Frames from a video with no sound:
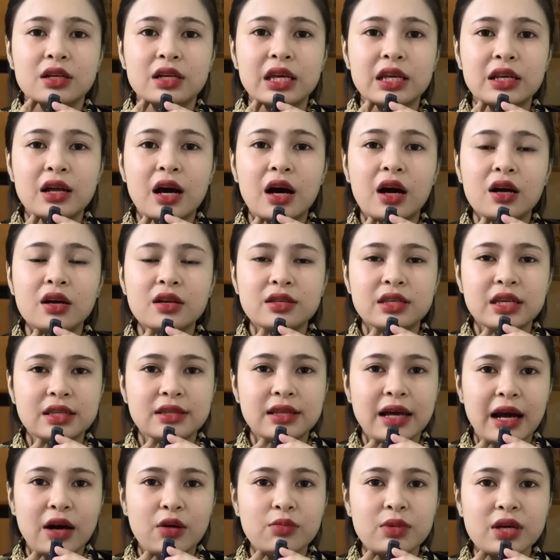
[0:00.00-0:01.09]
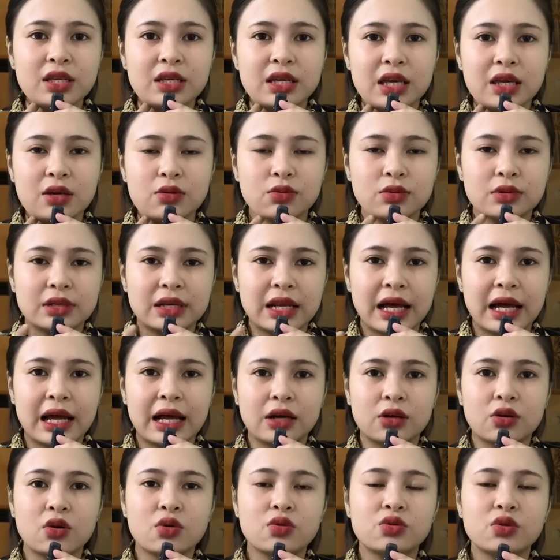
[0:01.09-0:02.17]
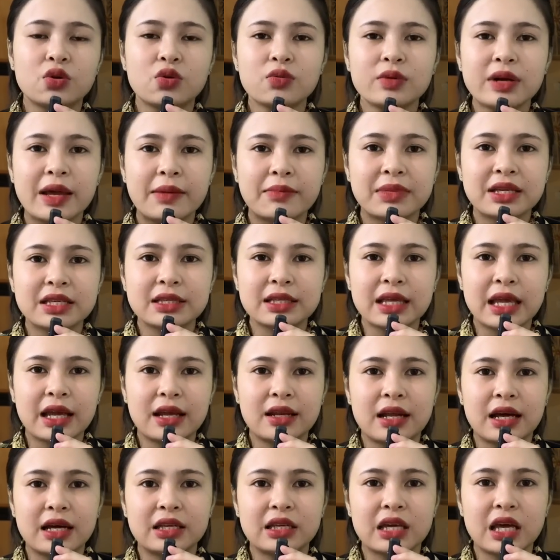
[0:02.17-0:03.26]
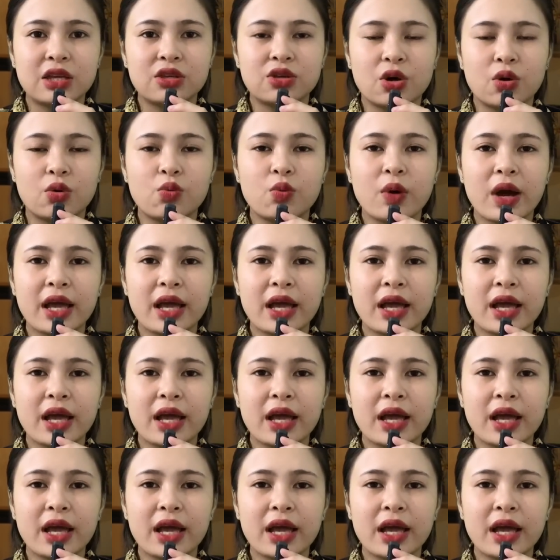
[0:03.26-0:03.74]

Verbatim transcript: Khi đó chị Thảo mới kêu là cô chú đem cái xe lại ngay chỗ